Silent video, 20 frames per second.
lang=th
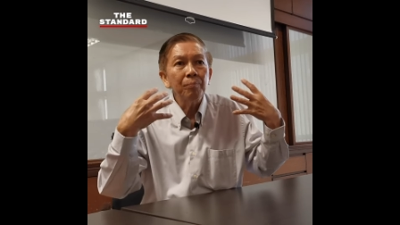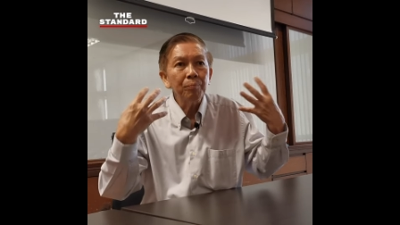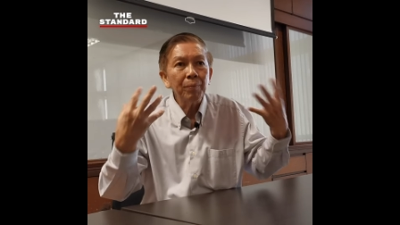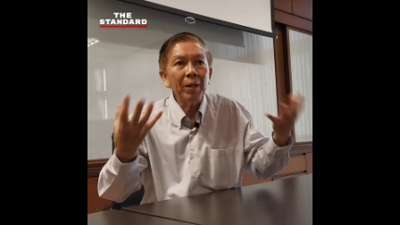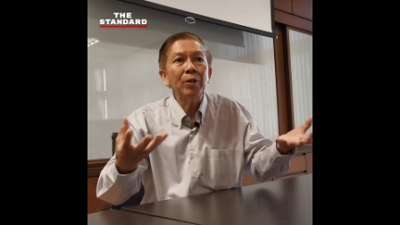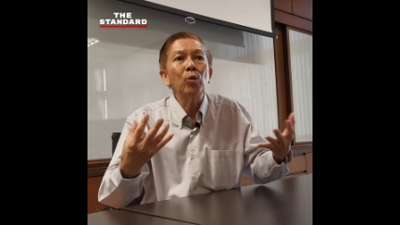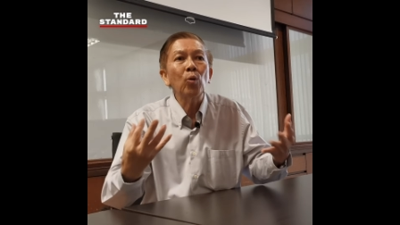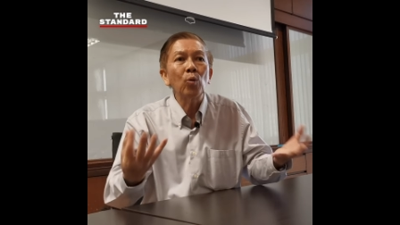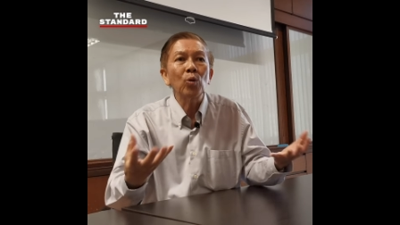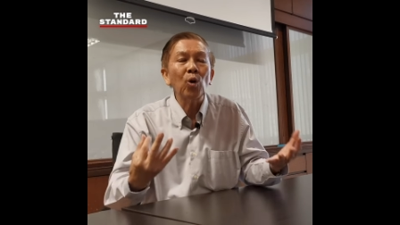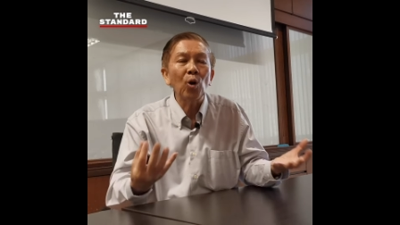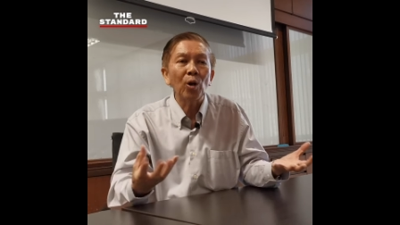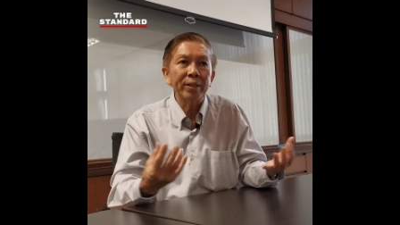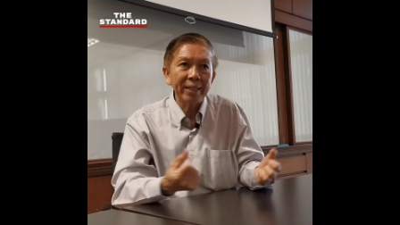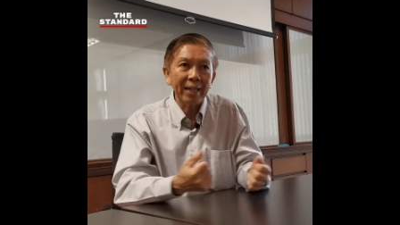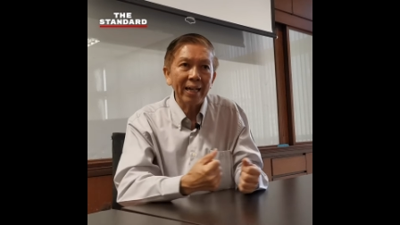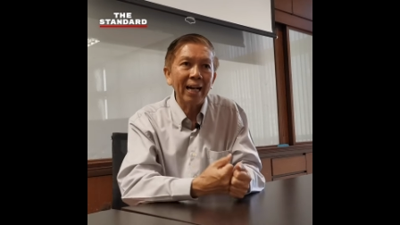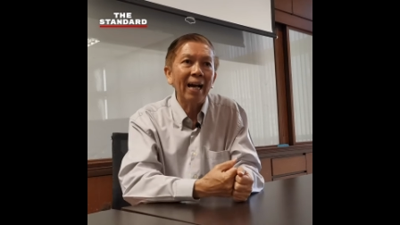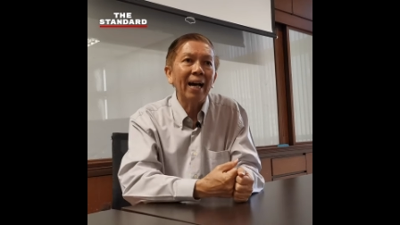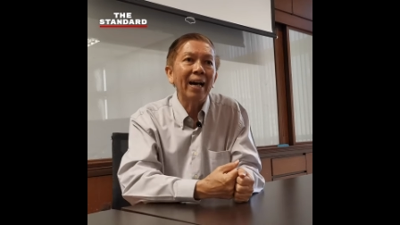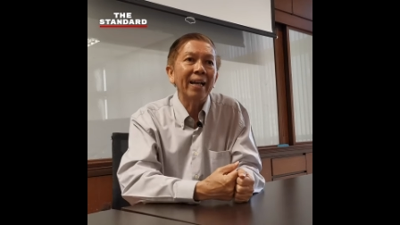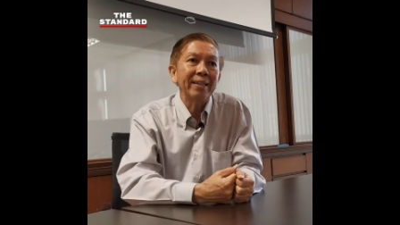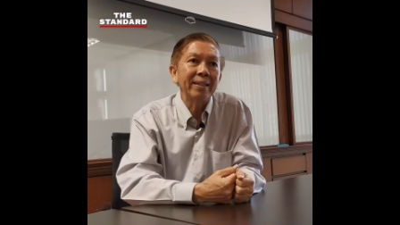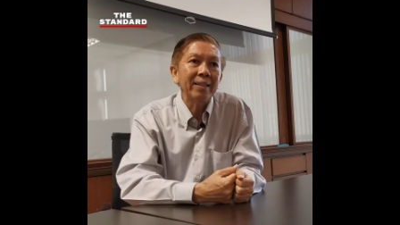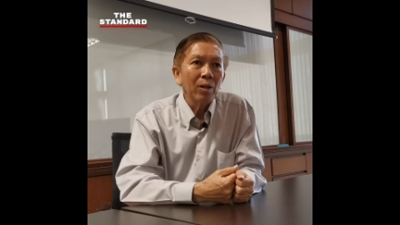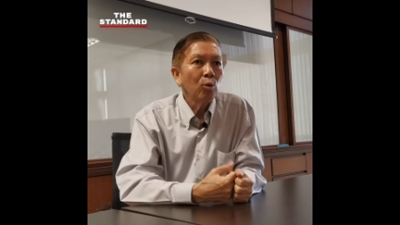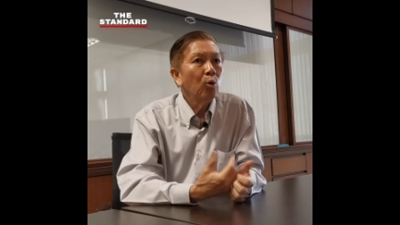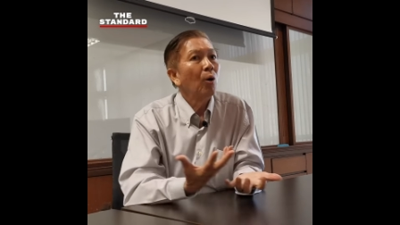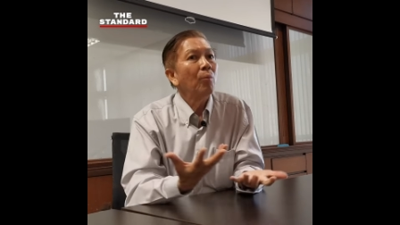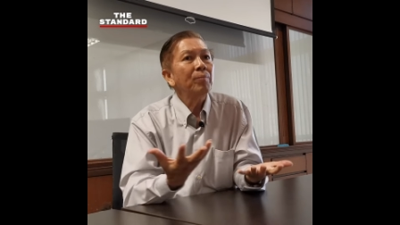เป็นองค์กรทหาร
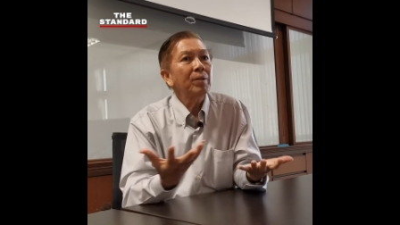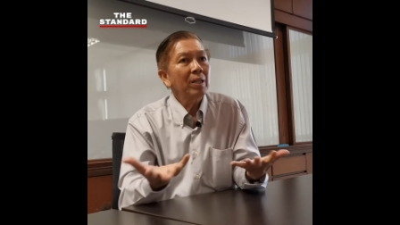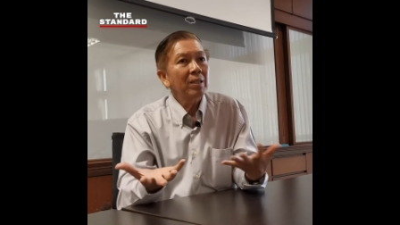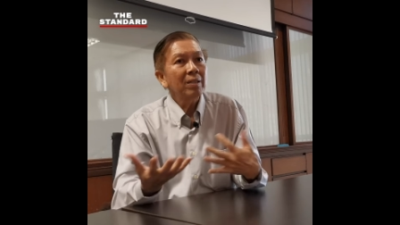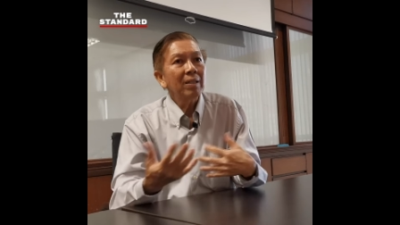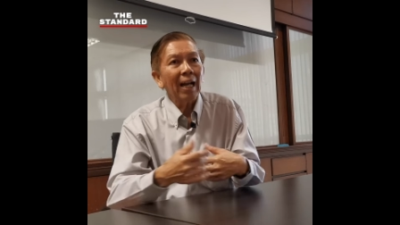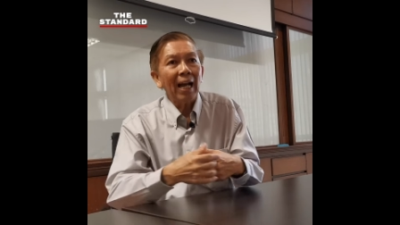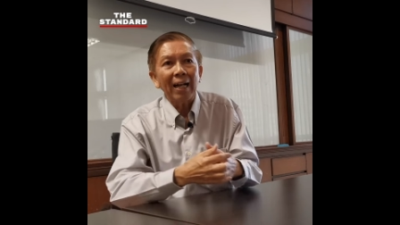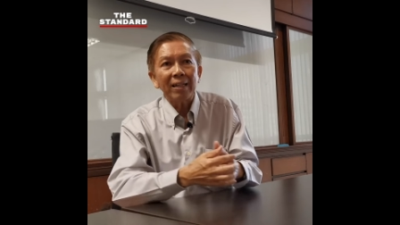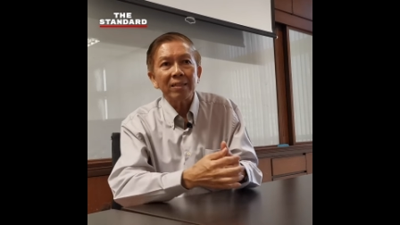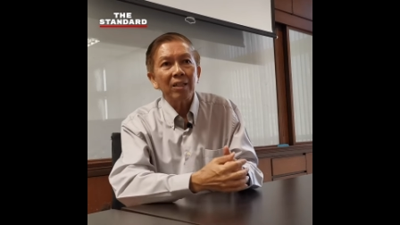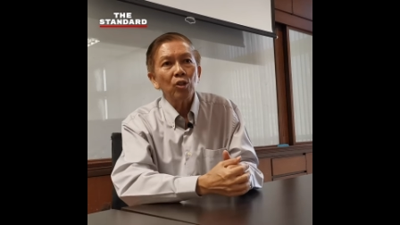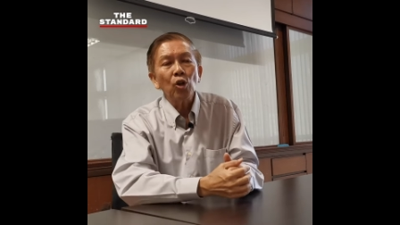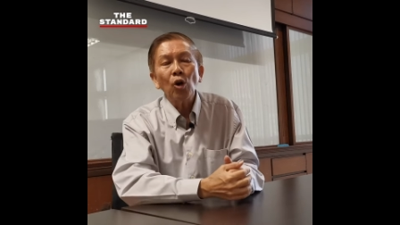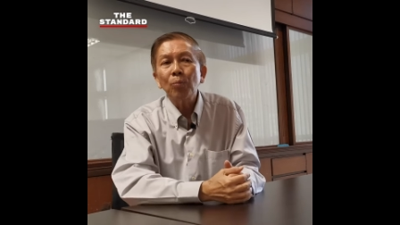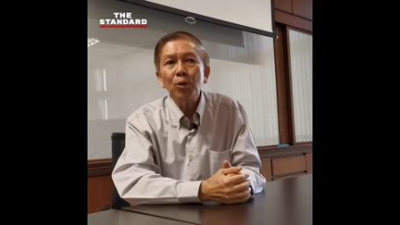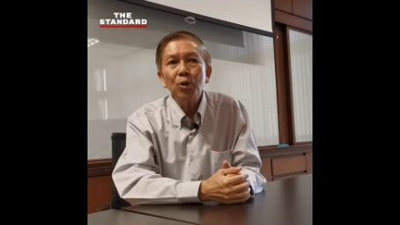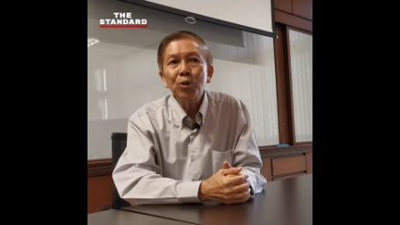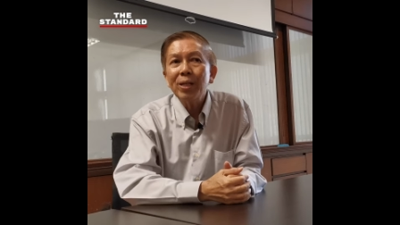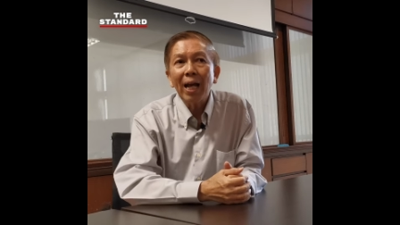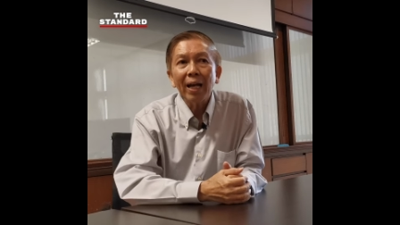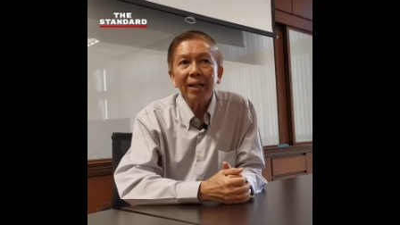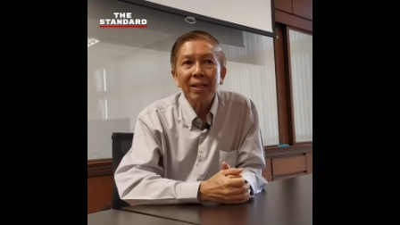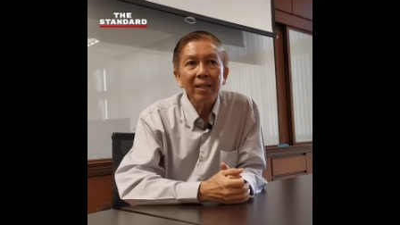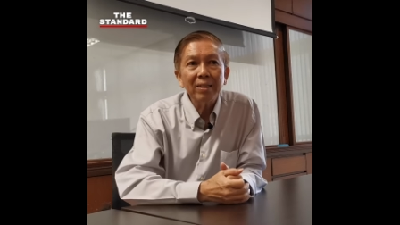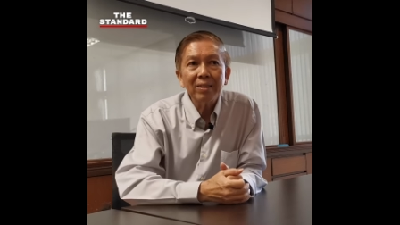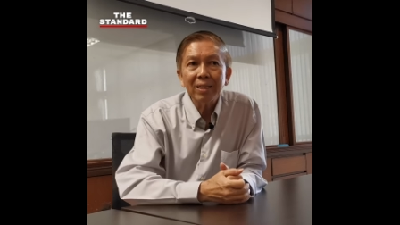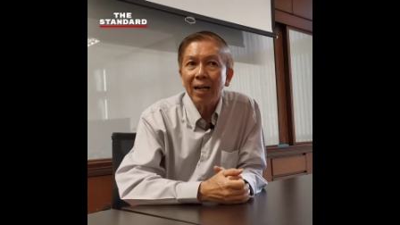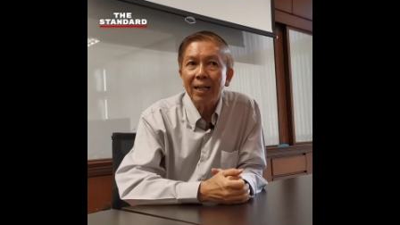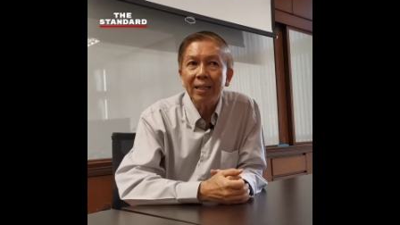รวมถึงอาจจะต้องอนุญาต
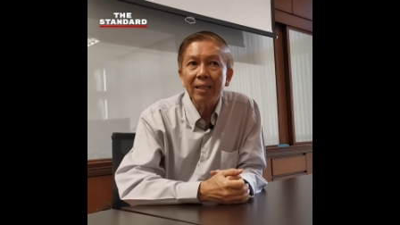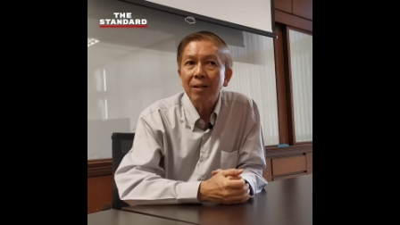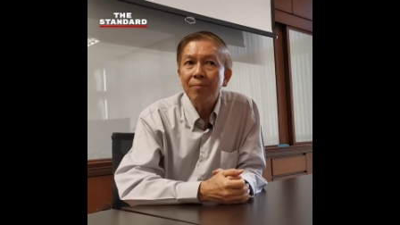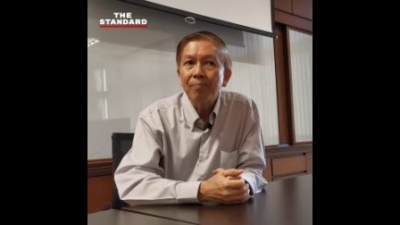ให้ใช้